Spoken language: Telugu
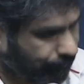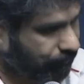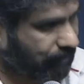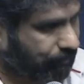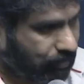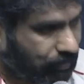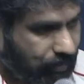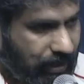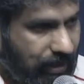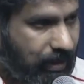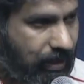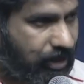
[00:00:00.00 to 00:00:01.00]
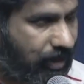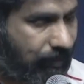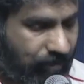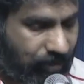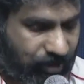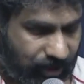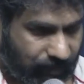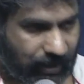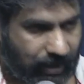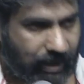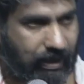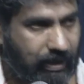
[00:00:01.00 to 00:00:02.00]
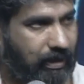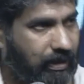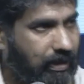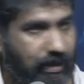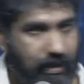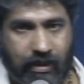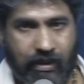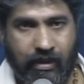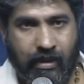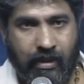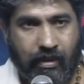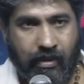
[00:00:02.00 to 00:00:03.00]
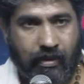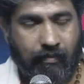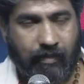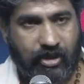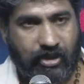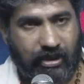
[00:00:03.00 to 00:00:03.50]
ఇప్పుడు ఈ నిశ్శబ్దం సినిమా అనేది మంచి